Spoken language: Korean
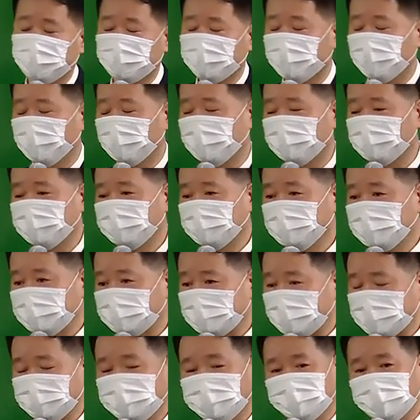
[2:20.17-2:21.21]
옳은 걸
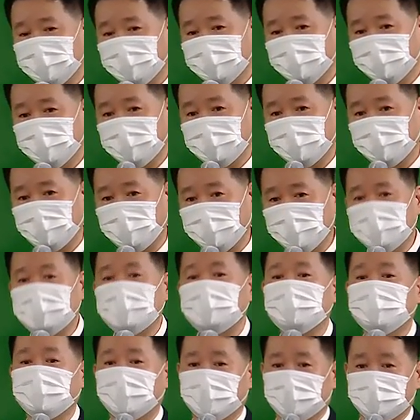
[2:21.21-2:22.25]
찾으세요가 훨씬
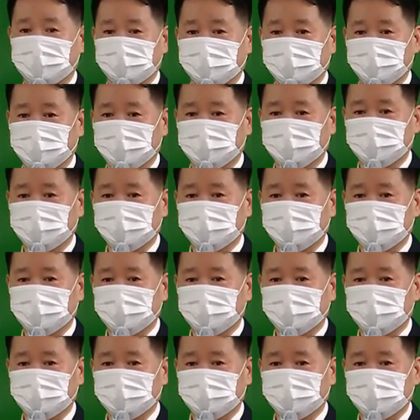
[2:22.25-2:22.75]
많았어요.